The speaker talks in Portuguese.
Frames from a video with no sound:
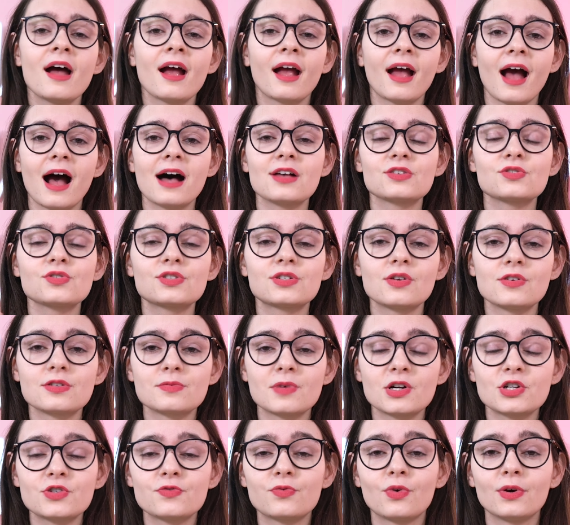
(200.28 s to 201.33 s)
caso o seu
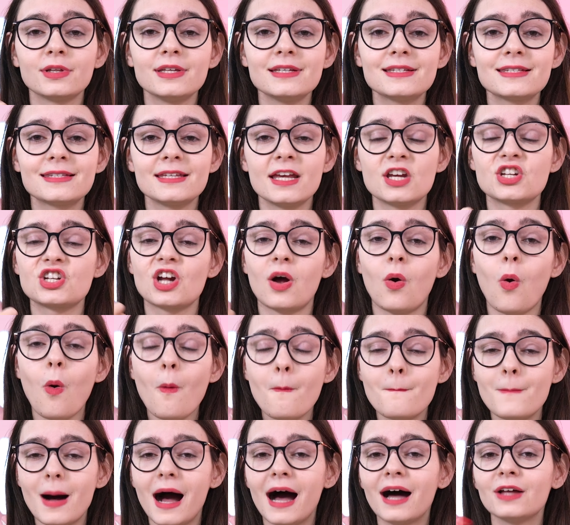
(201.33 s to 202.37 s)
smartphone seja
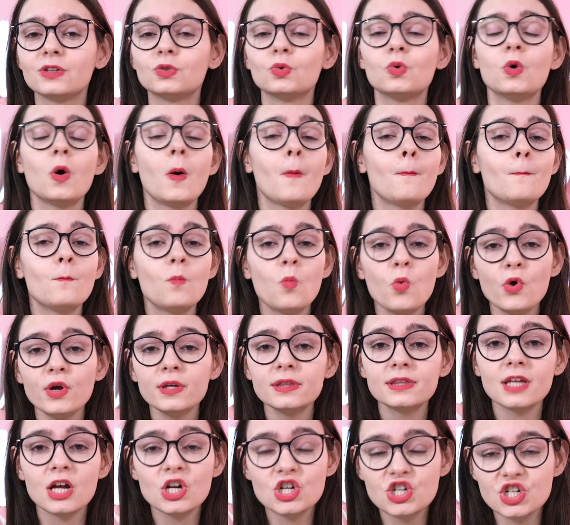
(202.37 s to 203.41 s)
roubado.
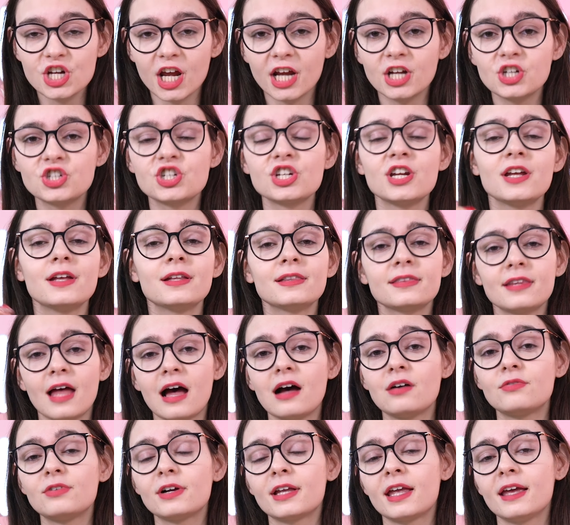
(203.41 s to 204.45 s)
Muita gente
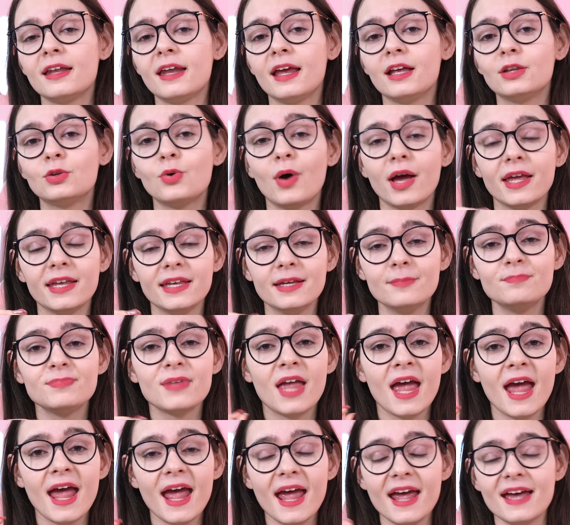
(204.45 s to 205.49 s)
estava querendo aí
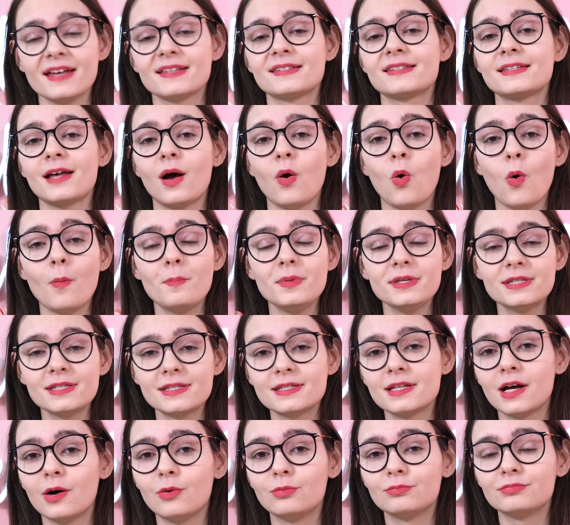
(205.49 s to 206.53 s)
essa
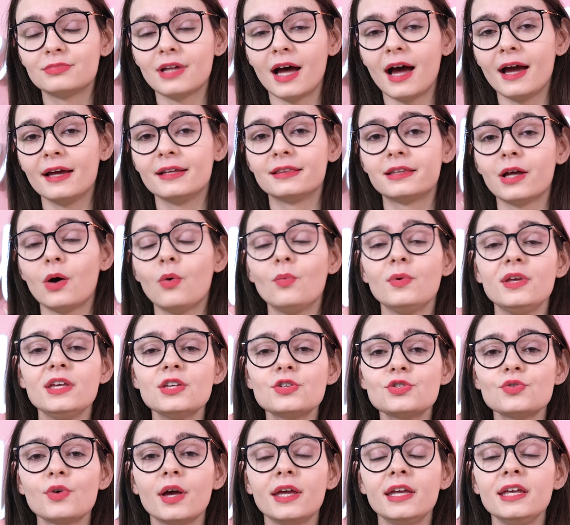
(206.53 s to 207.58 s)
opção, tá? Então
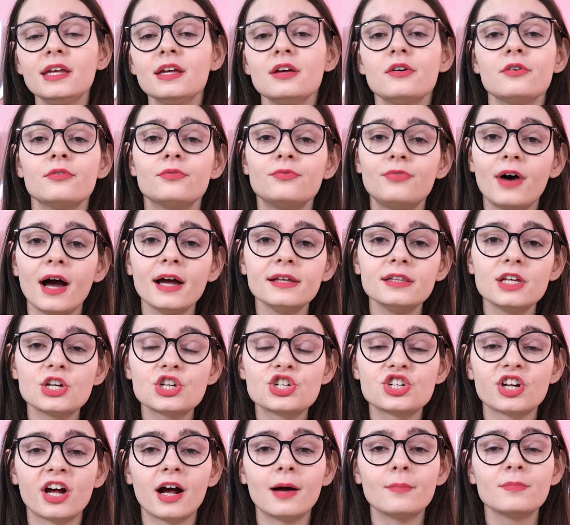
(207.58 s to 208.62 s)
isso aí vai
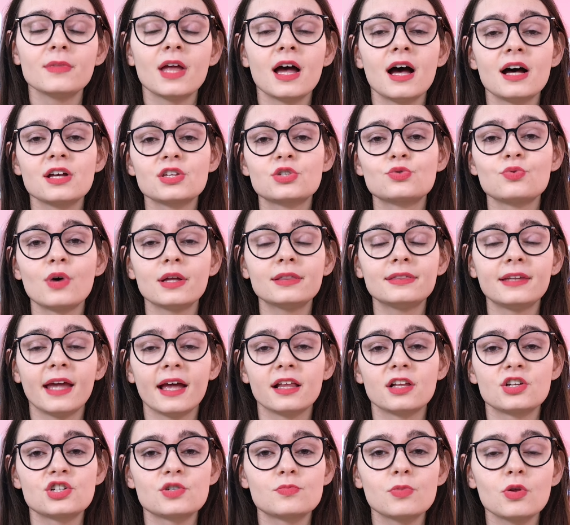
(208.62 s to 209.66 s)
deixar a sua
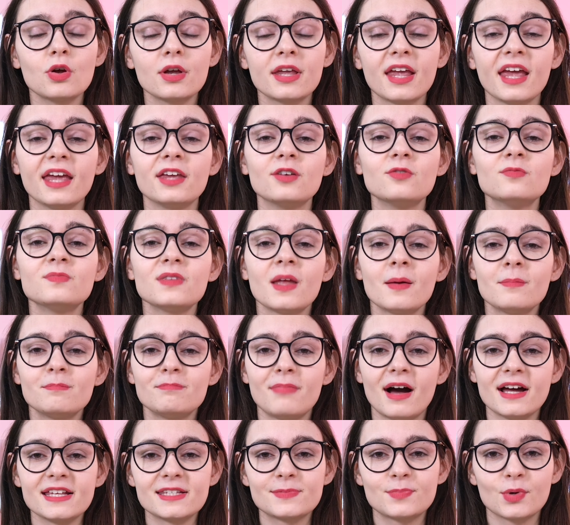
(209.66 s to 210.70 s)
tela de bloqueio
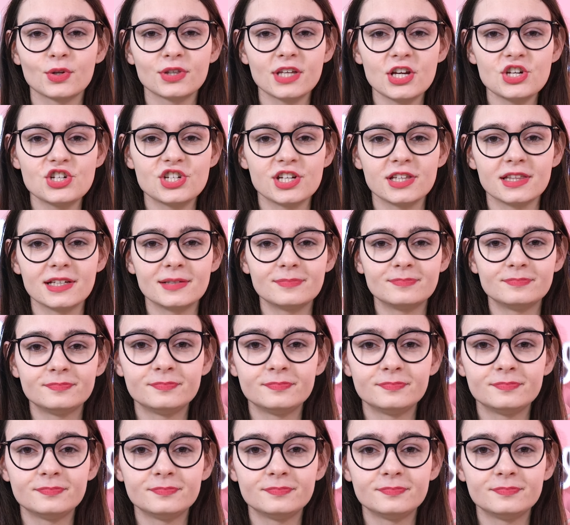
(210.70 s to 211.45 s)
mais protegida.